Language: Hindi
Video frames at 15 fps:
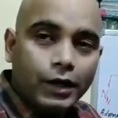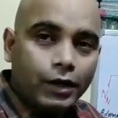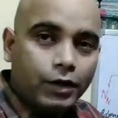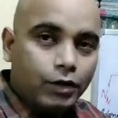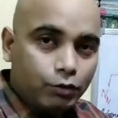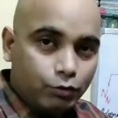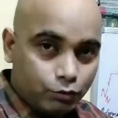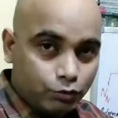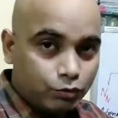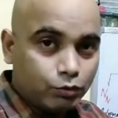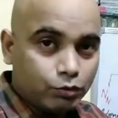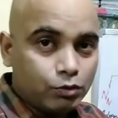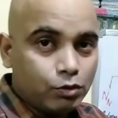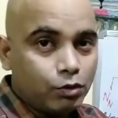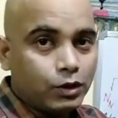आ, उस
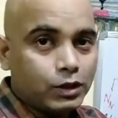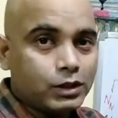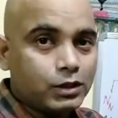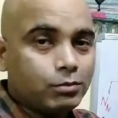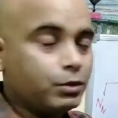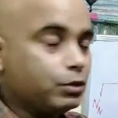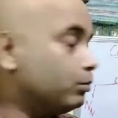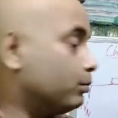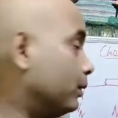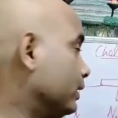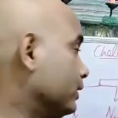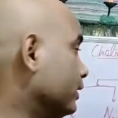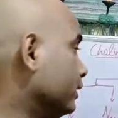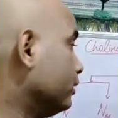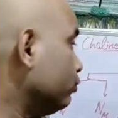उस लोकेशन पे जो
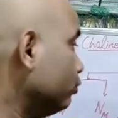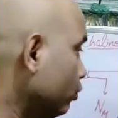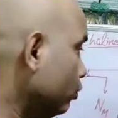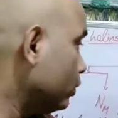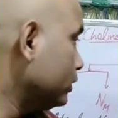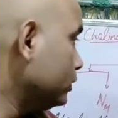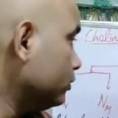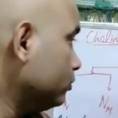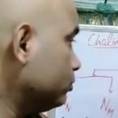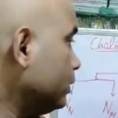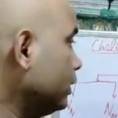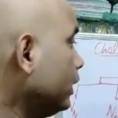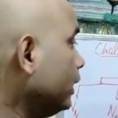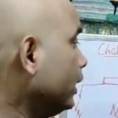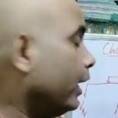पाए जाएंगे उन लोकेशंस पे